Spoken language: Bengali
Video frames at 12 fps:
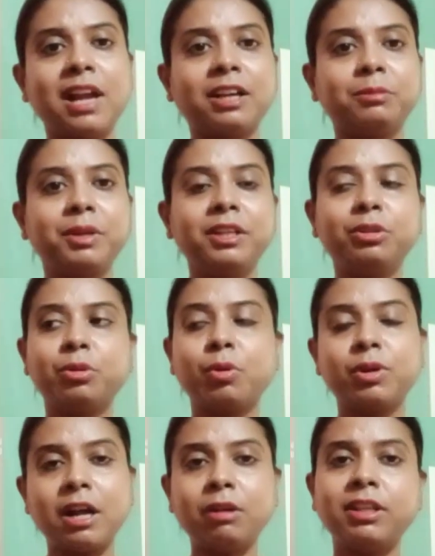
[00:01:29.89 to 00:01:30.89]
লাগবেই তো
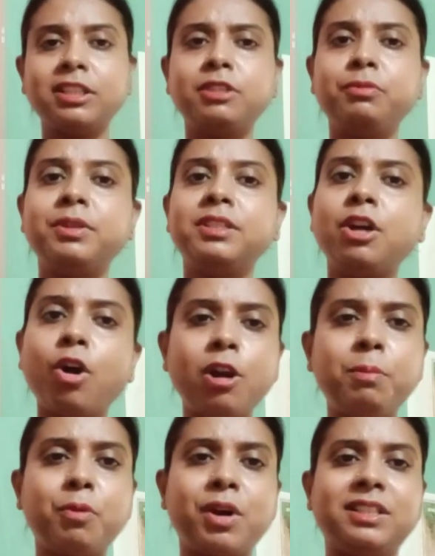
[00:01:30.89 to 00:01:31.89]
ওটাও দেখছি ফ্রিজে অল্প